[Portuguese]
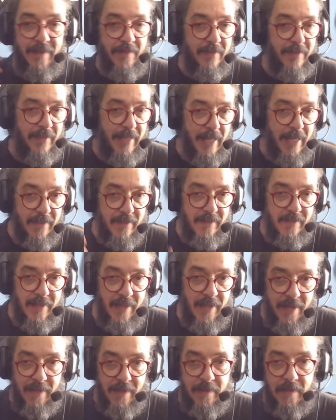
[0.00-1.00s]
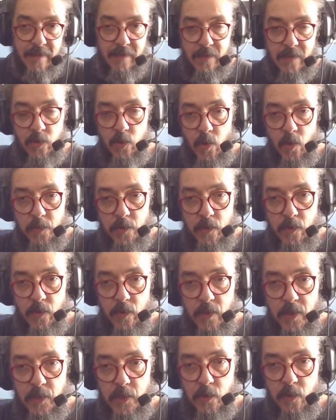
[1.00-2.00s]
dezenas de
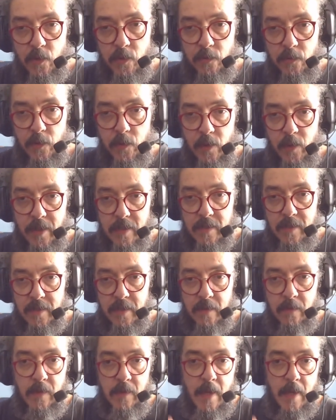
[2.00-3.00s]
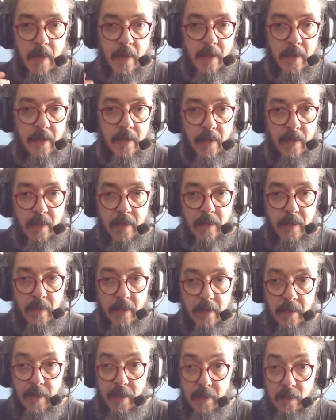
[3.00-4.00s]
opções de configuração e, e,